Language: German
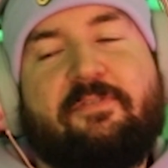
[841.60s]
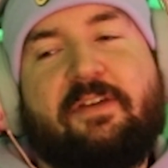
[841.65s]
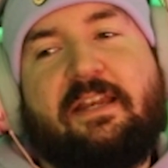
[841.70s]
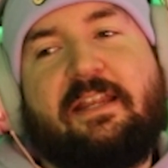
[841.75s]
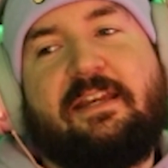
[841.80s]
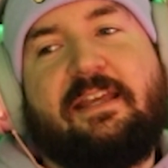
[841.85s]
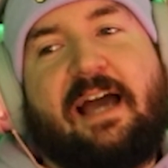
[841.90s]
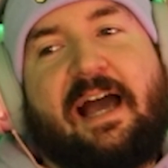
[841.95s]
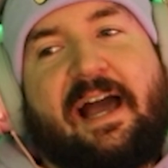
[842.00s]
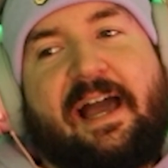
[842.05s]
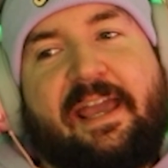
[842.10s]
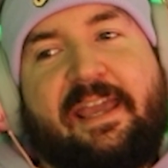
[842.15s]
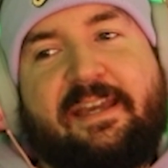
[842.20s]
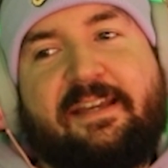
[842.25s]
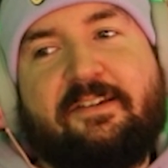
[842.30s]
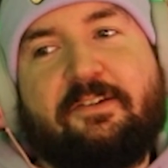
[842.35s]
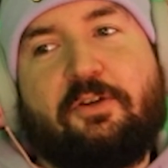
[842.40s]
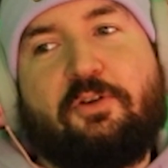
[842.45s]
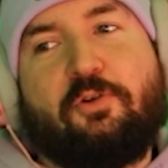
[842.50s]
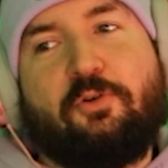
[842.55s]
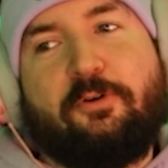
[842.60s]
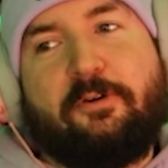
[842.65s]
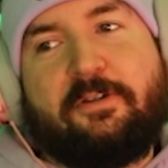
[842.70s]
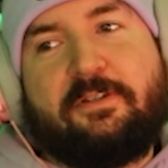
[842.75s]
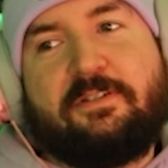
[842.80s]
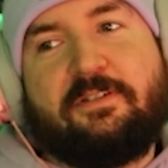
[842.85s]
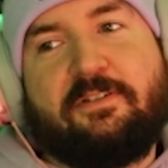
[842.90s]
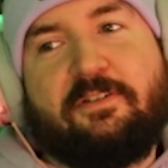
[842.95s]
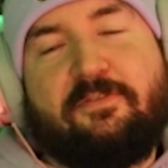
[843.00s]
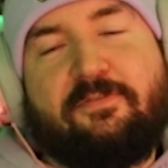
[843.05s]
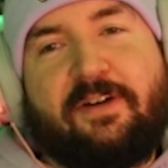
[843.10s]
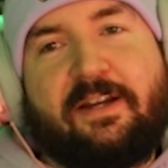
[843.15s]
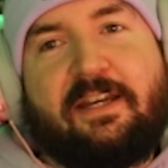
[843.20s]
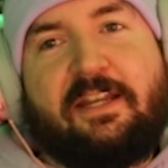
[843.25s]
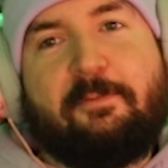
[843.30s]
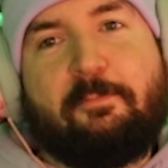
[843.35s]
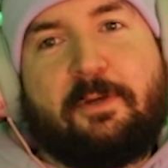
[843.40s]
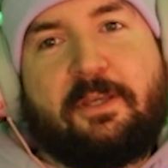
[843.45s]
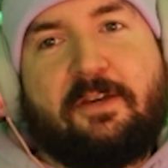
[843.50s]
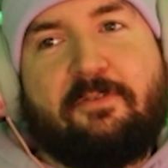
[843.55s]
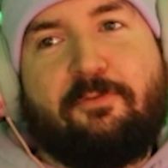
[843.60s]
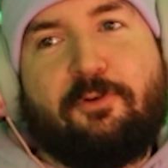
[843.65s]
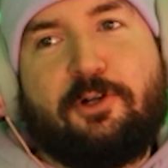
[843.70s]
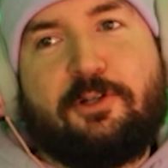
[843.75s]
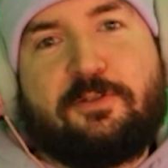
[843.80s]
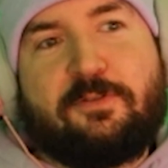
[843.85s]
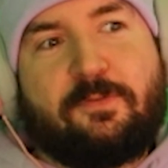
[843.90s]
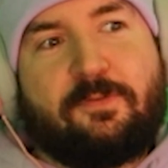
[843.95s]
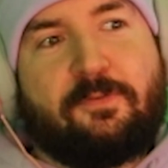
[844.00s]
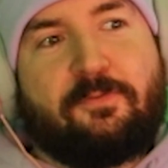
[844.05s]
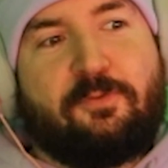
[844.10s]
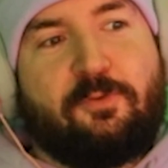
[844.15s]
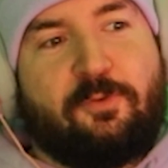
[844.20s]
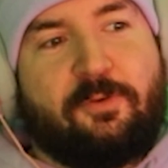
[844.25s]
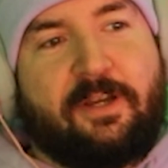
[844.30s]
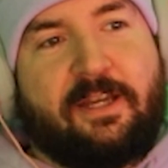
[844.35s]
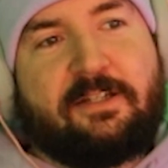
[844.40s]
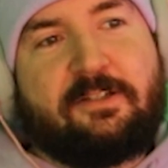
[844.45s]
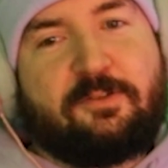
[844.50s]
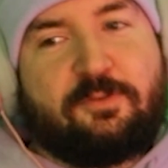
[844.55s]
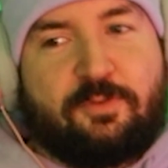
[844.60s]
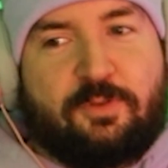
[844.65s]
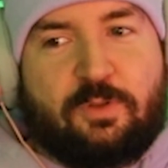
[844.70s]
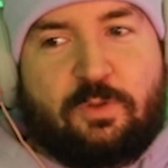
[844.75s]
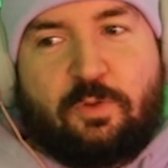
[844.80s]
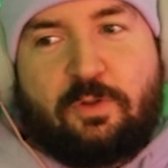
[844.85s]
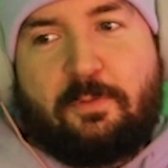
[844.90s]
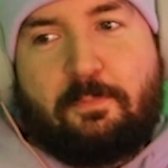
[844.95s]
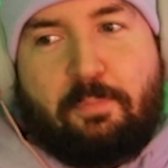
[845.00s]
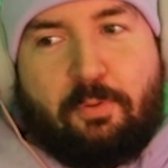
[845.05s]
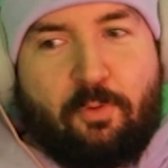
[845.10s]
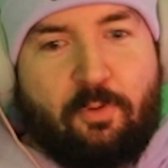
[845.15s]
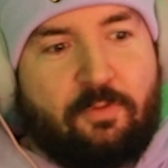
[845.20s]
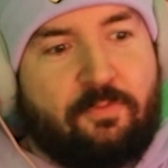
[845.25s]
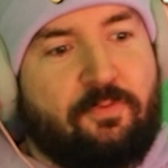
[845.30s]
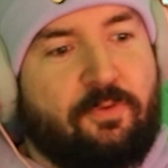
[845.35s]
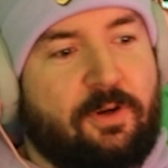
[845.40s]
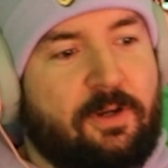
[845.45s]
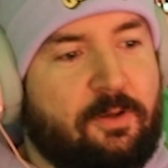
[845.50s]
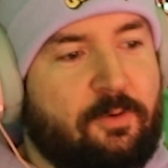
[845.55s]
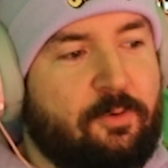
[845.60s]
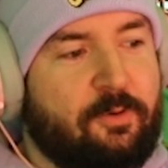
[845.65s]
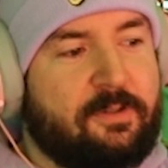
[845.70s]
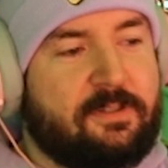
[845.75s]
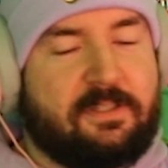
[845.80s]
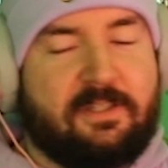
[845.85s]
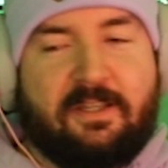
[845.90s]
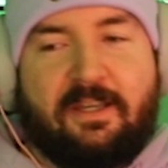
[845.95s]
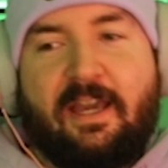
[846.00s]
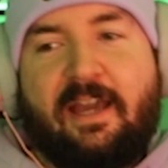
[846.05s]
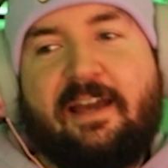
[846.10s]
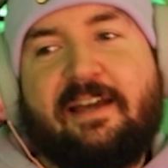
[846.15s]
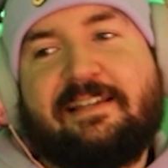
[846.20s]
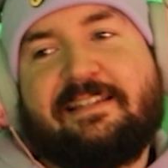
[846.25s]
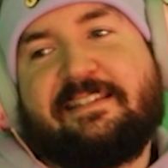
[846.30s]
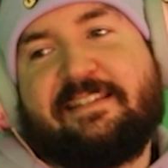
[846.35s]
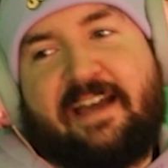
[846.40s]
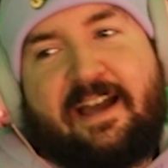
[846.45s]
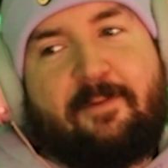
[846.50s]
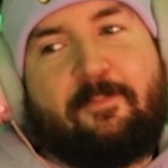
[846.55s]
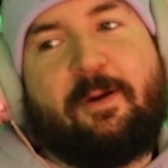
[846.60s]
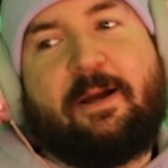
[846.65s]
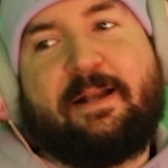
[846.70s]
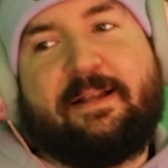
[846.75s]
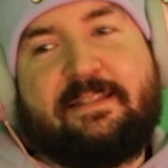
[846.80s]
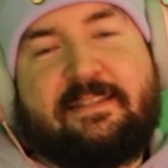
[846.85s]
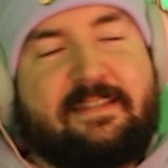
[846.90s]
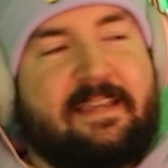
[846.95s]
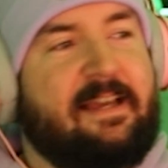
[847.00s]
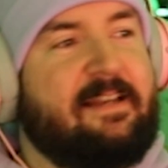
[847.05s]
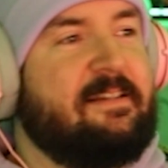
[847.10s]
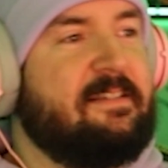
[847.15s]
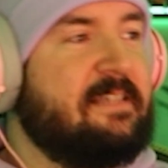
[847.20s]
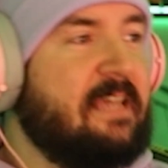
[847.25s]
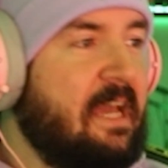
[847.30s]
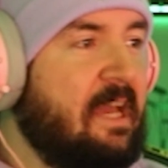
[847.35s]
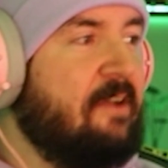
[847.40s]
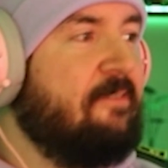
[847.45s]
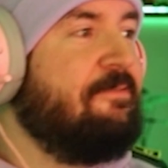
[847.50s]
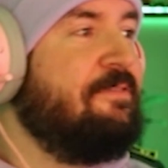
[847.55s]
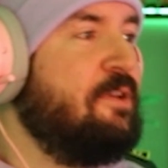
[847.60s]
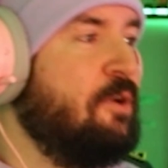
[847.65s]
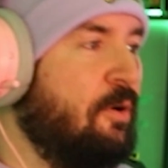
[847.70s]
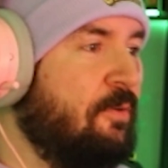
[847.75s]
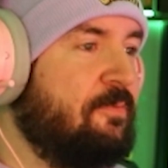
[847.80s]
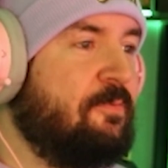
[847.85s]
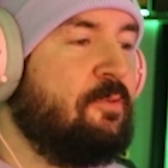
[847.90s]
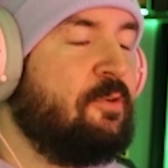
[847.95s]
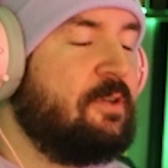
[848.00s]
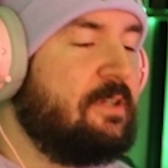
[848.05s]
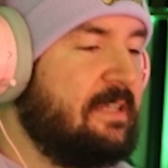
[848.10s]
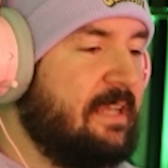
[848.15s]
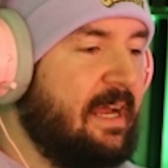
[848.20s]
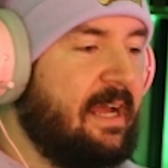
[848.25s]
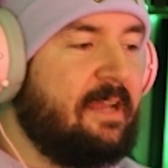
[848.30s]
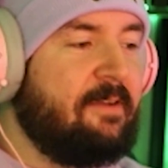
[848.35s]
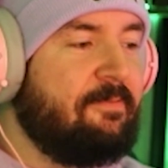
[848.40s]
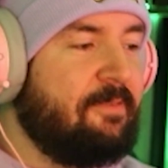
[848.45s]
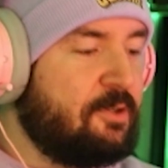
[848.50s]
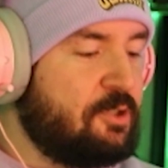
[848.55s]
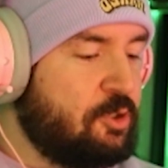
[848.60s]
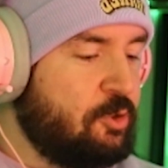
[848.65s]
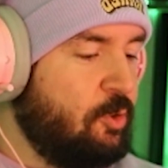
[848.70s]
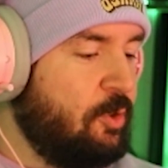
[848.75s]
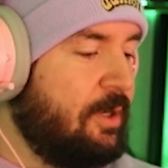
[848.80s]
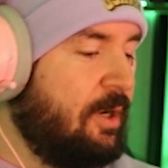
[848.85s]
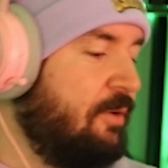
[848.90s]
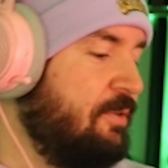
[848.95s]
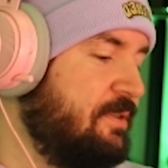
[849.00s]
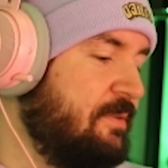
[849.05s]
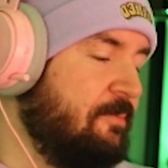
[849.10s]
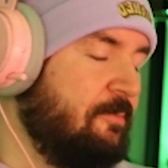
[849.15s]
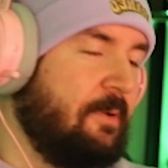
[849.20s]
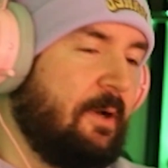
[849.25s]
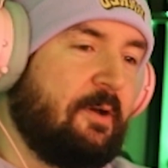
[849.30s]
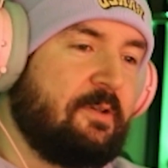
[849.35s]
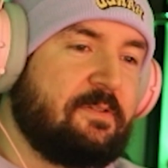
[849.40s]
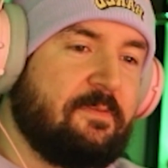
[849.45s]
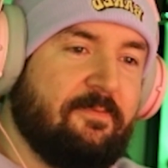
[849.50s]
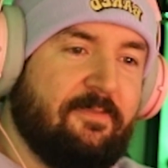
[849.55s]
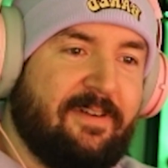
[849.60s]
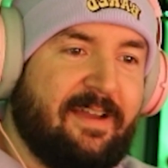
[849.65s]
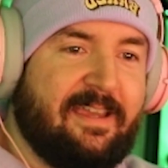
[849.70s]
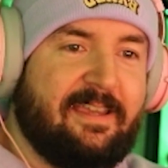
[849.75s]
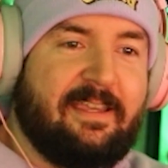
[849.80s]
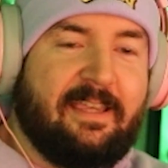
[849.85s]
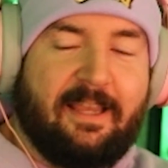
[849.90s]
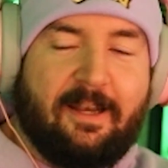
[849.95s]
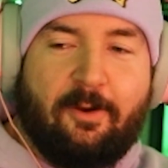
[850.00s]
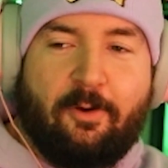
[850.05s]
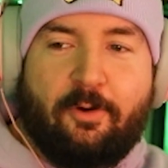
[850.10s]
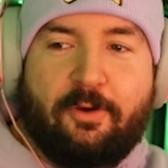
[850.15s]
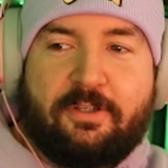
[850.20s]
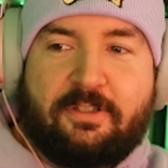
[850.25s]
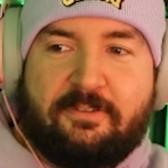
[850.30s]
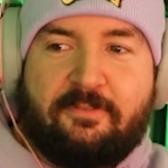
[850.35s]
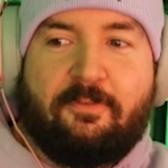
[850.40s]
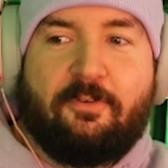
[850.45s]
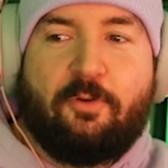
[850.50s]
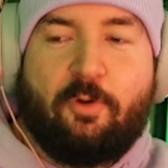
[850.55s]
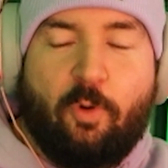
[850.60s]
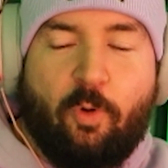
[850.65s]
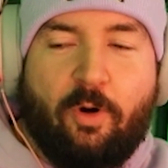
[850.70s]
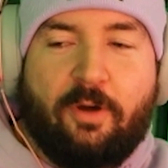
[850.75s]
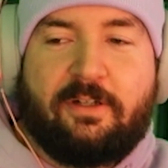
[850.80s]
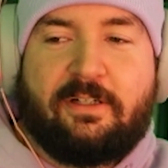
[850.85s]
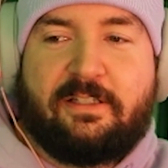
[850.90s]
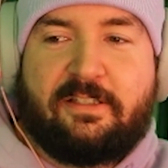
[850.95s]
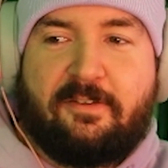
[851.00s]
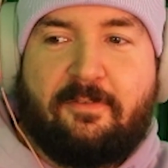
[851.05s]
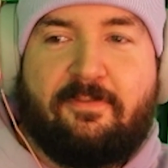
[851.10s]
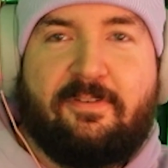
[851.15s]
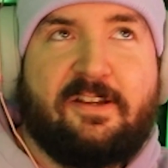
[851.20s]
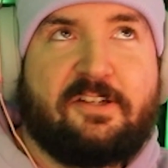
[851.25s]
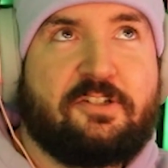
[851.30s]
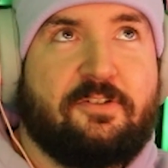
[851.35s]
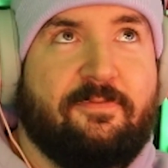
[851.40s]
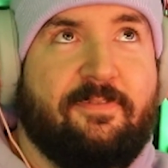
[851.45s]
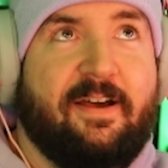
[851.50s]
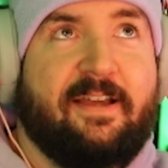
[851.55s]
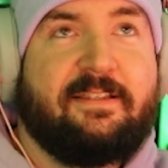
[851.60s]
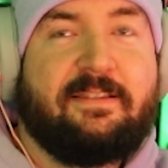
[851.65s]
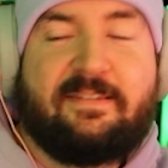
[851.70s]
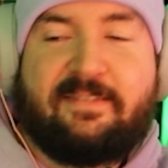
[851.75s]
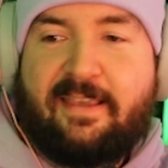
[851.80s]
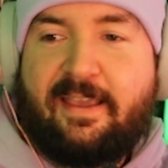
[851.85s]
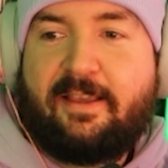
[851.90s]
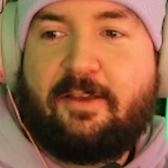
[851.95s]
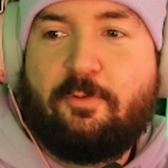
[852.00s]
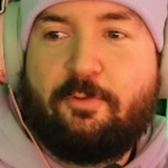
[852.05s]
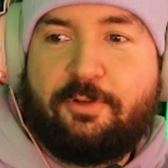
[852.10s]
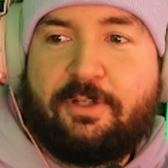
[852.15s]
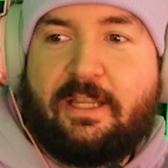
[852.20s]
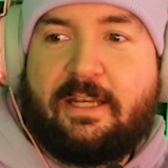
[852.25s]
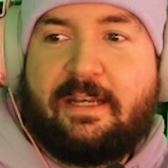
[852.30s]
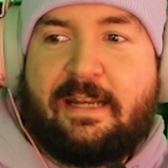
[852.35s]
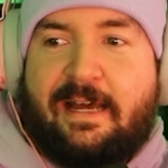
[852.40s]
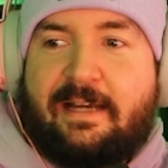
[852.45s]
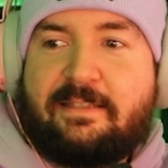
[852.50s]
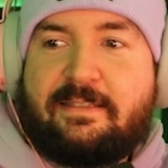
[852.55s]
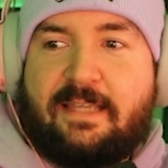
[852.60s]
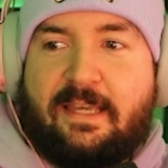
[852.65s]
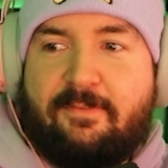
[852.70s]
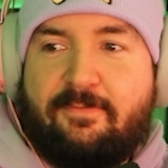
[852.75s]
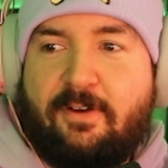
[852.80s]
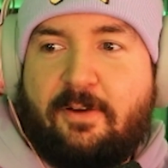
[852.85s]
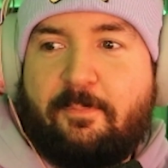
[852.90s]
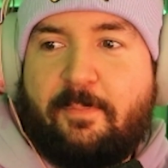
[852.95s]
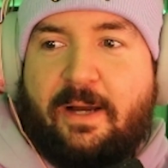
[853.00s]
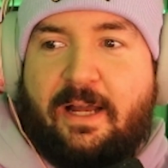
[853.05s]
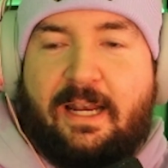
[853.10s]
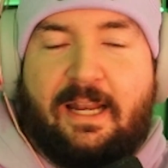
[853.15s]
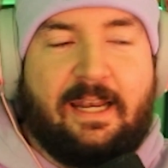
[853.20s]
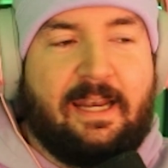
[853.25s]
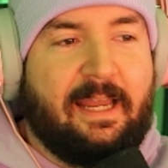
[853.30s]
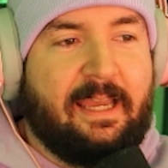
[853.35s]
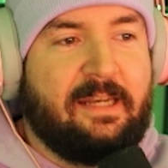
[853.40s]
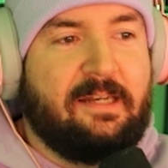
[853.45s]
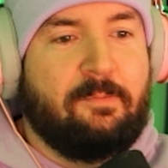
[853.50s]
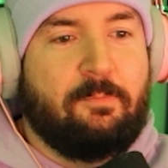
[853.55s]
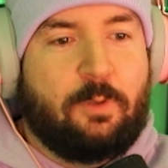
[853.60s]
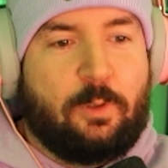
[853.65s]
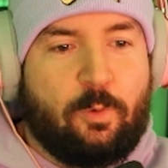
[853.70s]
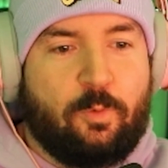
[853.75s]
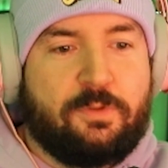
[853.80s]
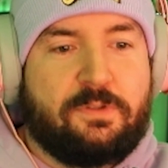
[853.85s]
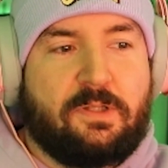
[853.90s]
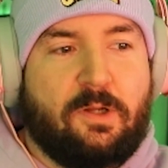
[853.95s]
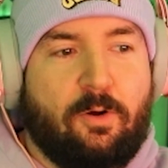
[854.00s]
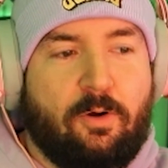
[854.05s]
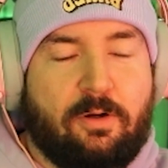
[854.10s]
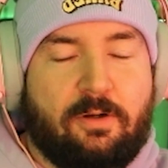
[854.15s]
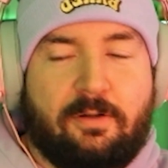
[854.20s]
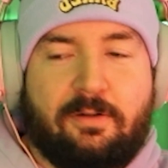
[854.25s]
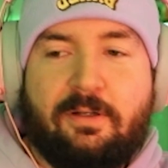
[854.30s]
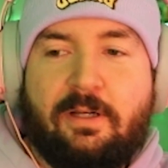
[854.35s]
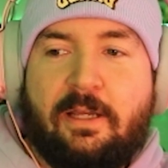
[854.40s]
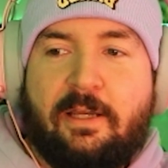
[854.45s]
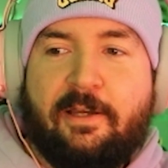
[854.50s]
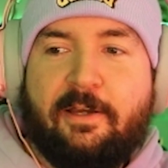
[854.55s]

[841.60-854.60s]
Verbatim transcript: wenn ihr eine eigene Kirche, wann immer ihr wollt, zur Verfügung hättet und so eine prunkvolle Kirche, sag mal ganz ehrlich, wie oft würdet ihr einfach schön aus dem, aus dem Weinkeller euch eine ordentliche Flasche Wein zecken und dann nachts einfach mal alleine im Kloster hocken,